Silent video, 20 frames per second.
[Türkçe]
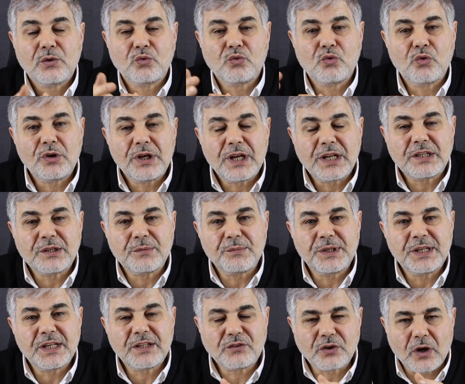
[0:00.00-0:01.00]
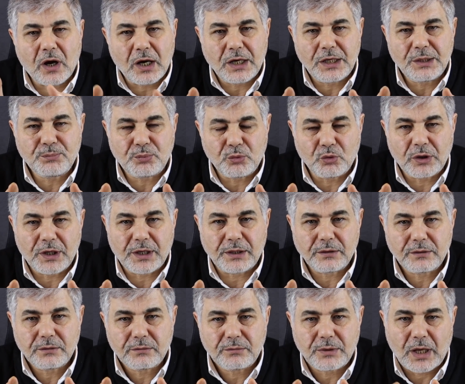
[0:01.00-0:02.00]
yönetimine talip olan
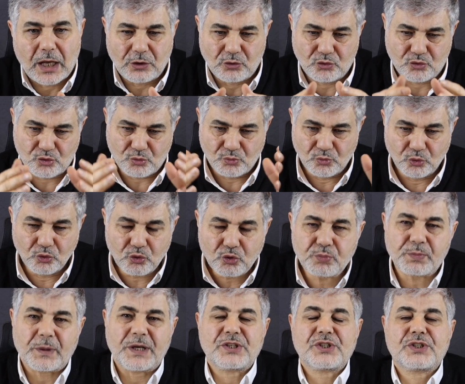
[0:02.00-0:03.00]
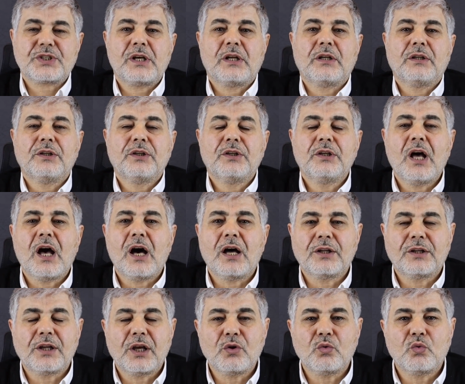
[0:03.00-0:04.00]
yani Cumhurbaşkanlığına
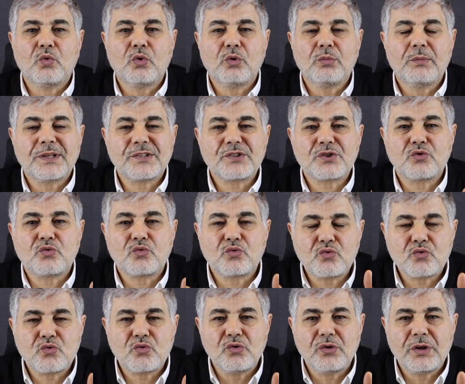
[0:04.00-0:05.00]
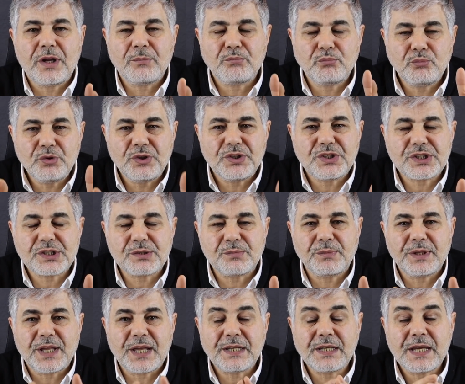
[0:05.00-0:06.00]
aday olması düşünülen bu
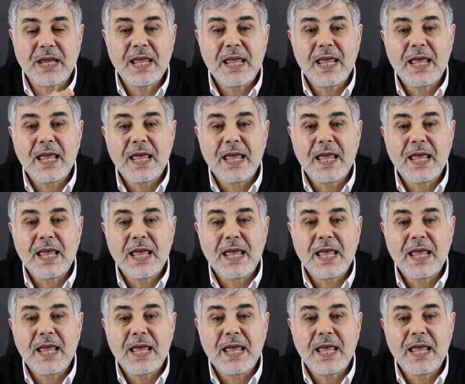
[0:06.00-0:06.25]
isimler